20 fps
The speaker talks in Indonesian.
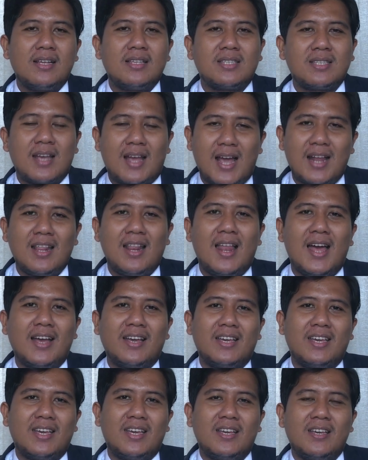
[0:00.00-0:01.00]
Sekali
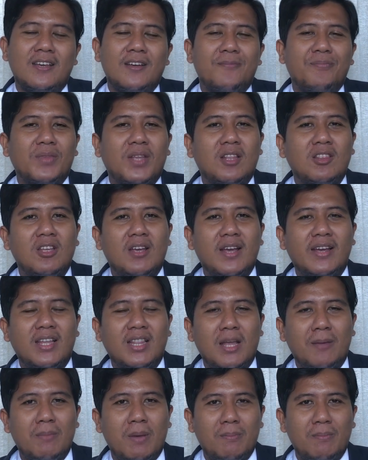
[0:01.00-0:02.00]
lagi, ketika
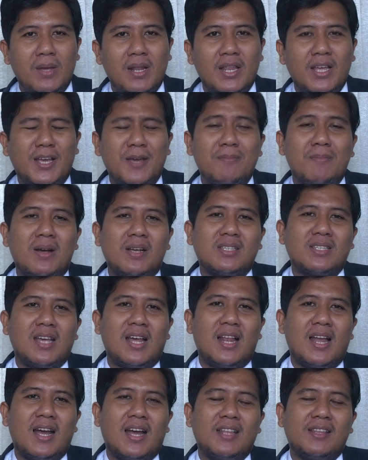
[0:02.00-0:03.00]
kita memiliki
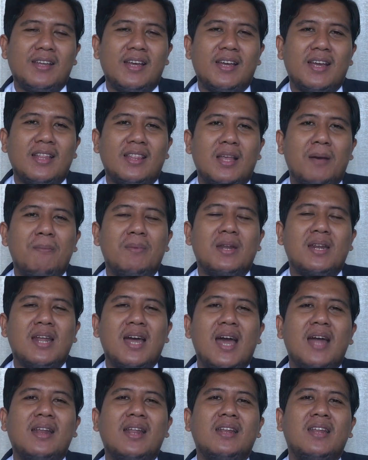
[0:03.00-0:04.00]
masalah, ketika kita
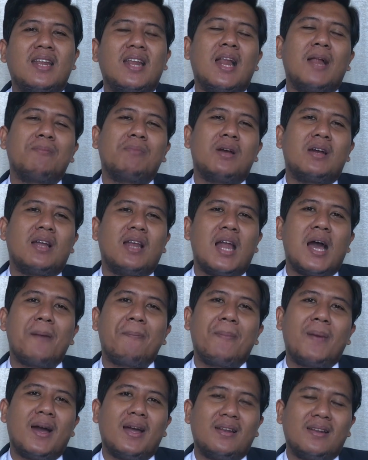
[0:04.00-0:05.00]
berada di dalam
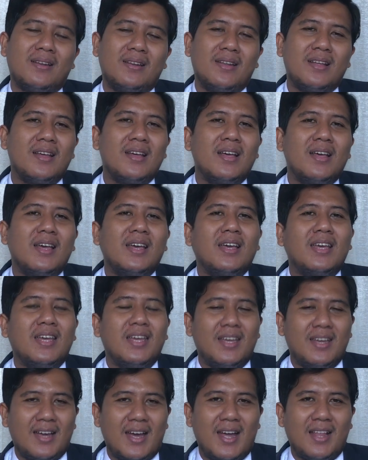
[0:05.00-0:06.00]
kegelapan,
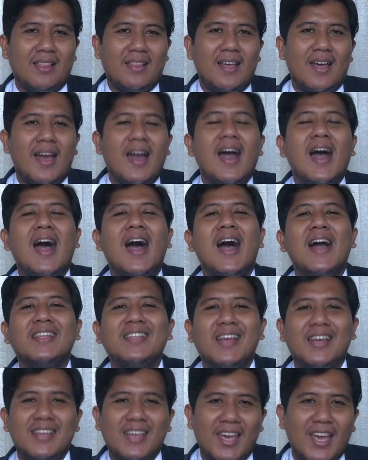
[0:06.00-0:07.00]
ingat
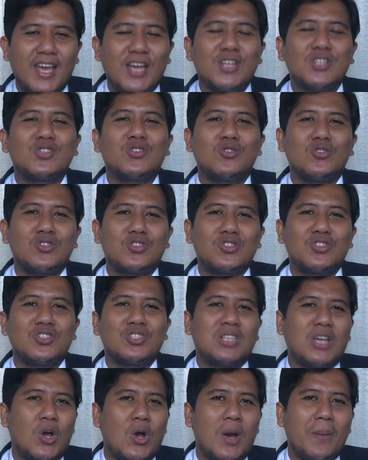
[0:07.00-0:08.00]
hanya
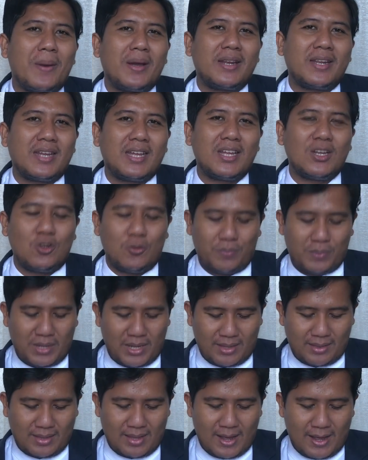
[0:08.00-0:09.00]
Yesus jawaban
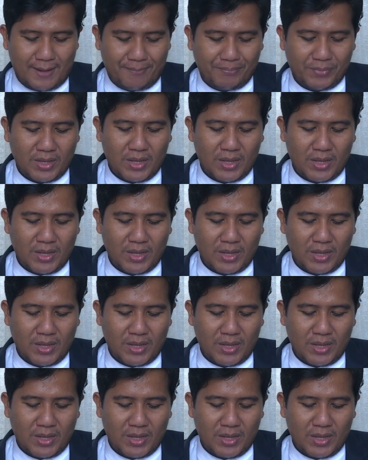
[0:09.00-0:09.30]
hidup kita.